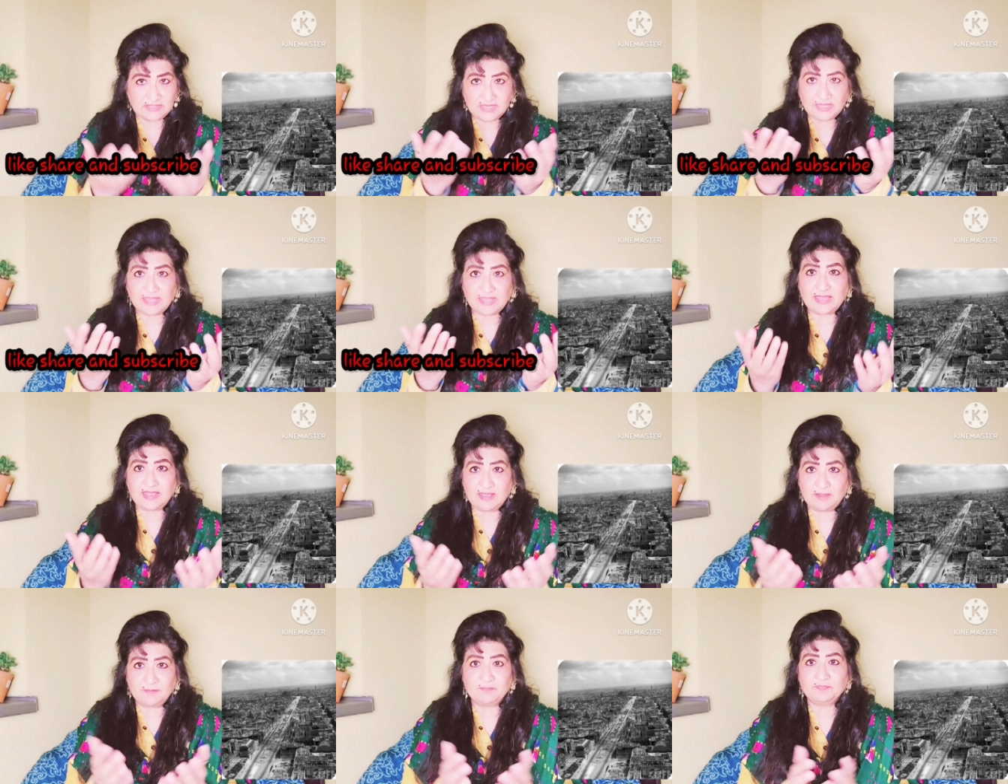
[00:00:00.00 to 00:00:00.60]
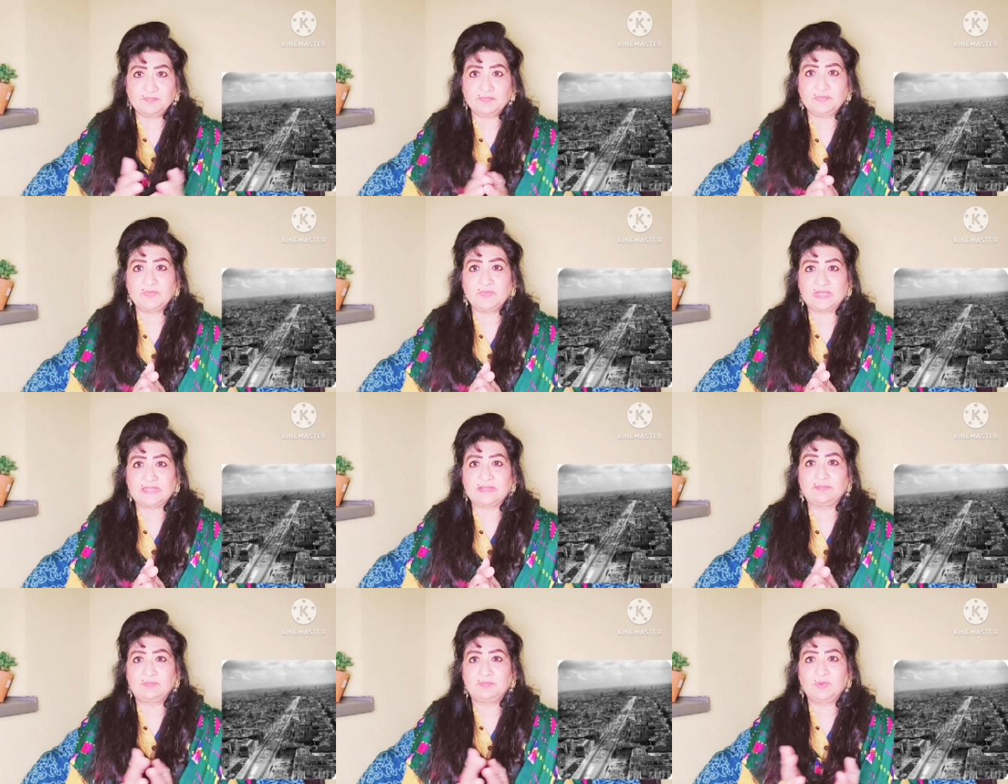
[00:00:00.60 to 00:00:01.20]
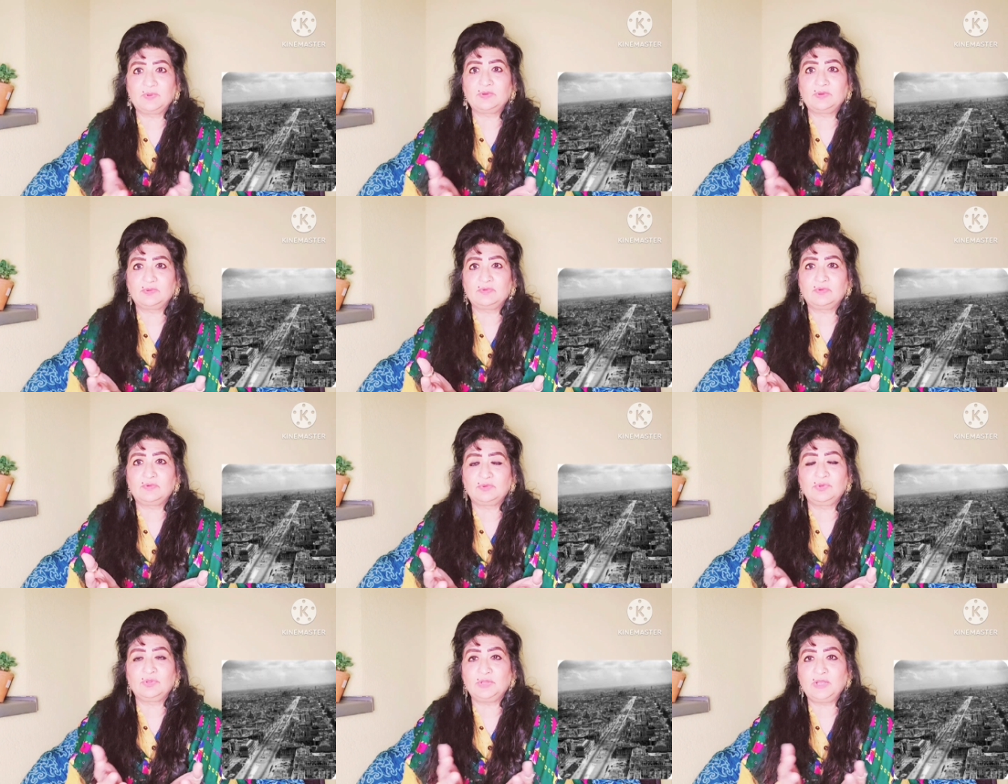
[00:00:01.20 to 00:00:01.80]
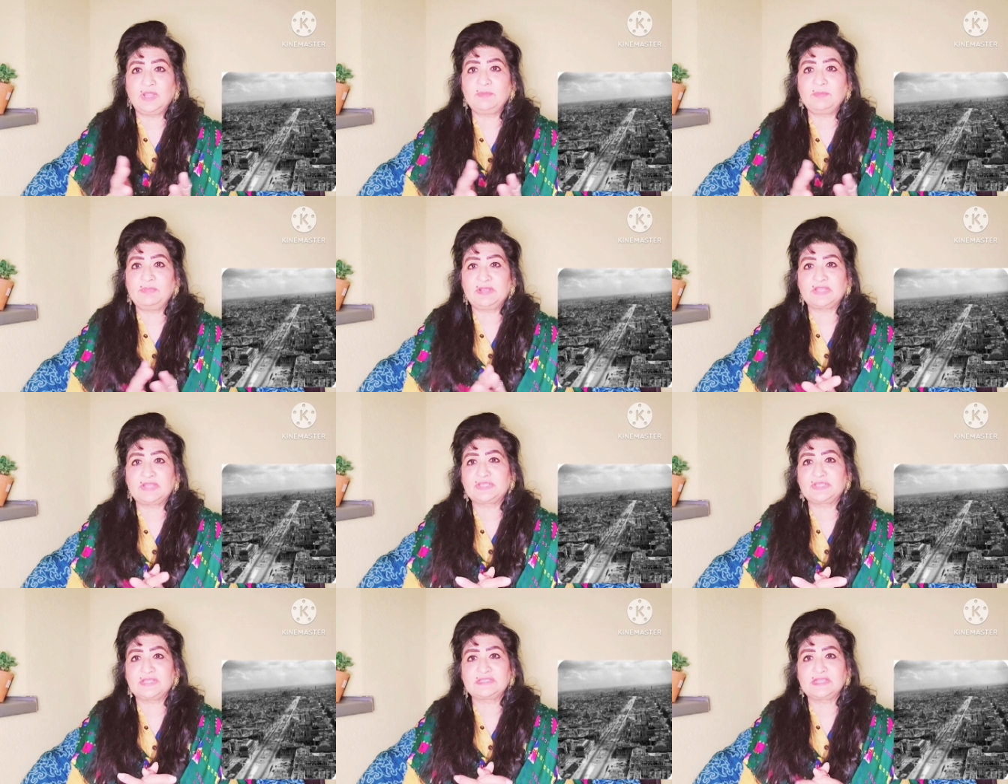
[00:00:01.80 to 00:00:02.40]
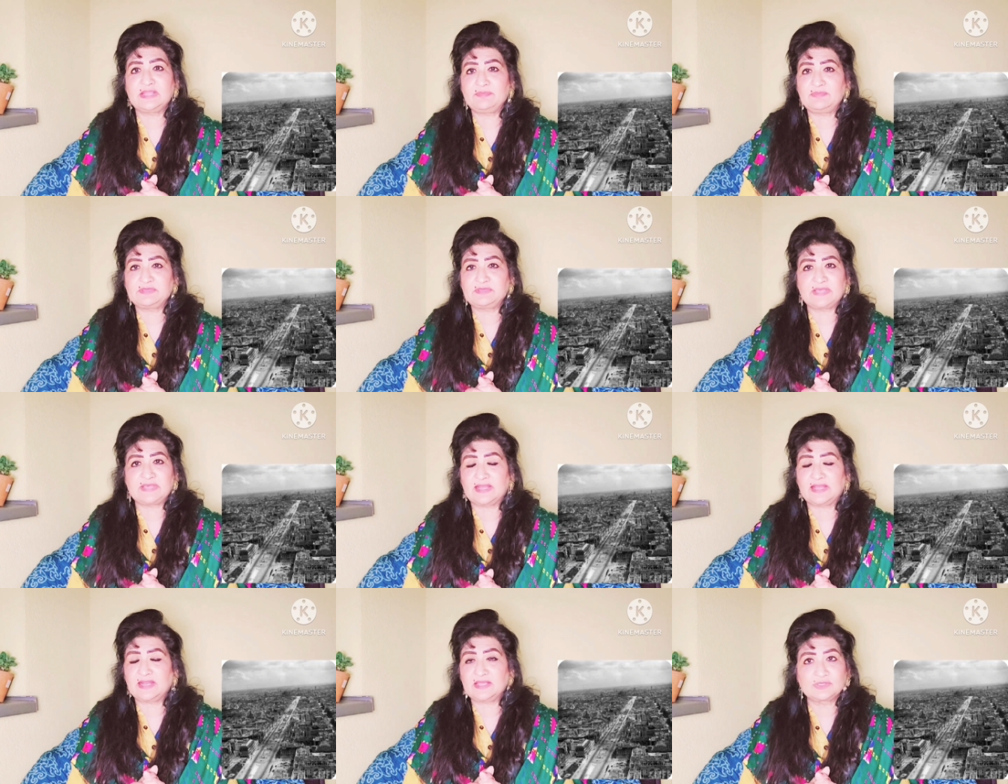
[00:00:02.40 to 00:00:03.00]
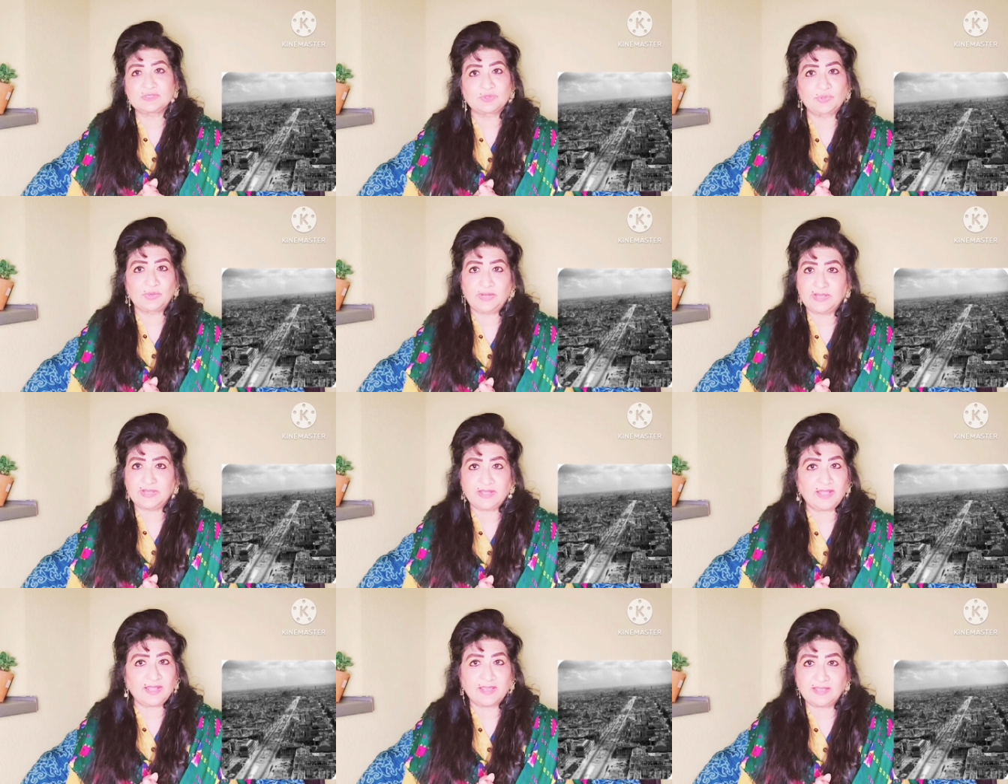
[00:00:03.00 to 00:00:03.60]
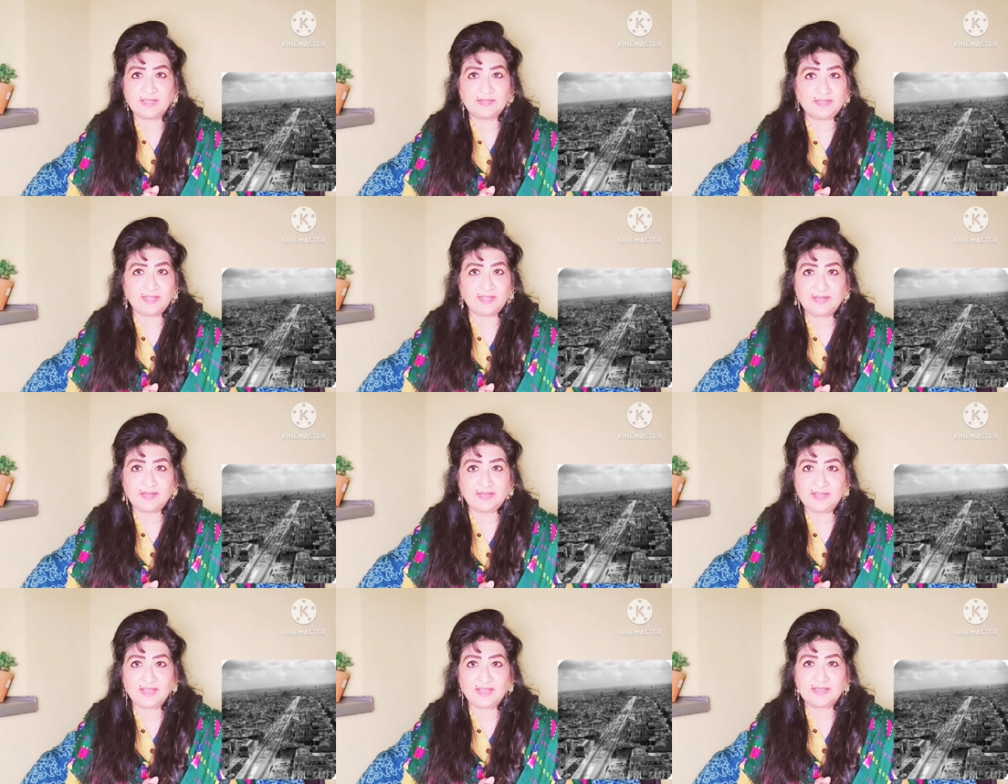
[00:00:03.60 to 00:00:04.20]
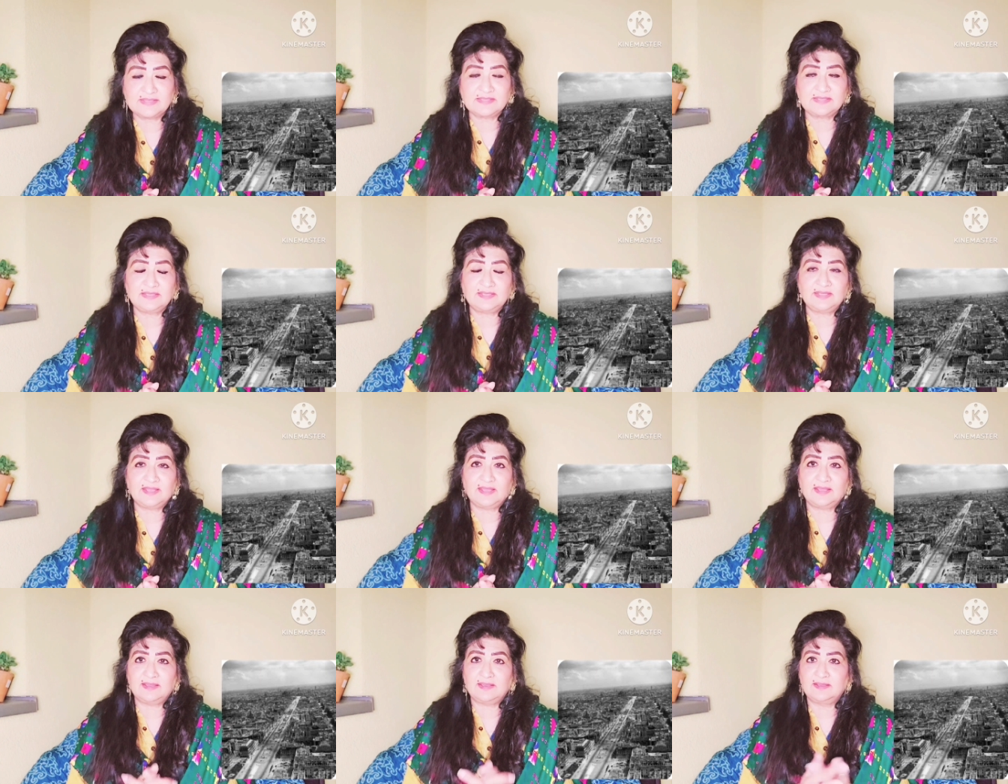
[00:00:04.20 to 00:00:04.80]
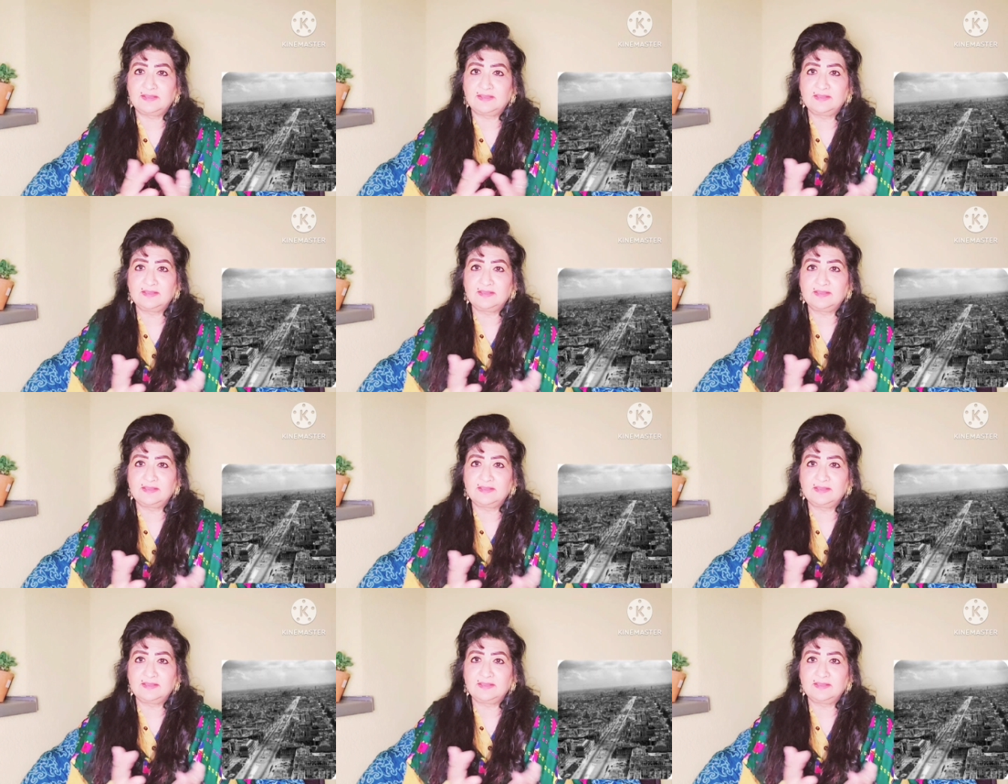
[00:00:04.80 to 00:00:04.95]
ठीक है हम मतलब उन्होंने भी रशियंस ने भी सारा जोर लगा के देख लिया हसीना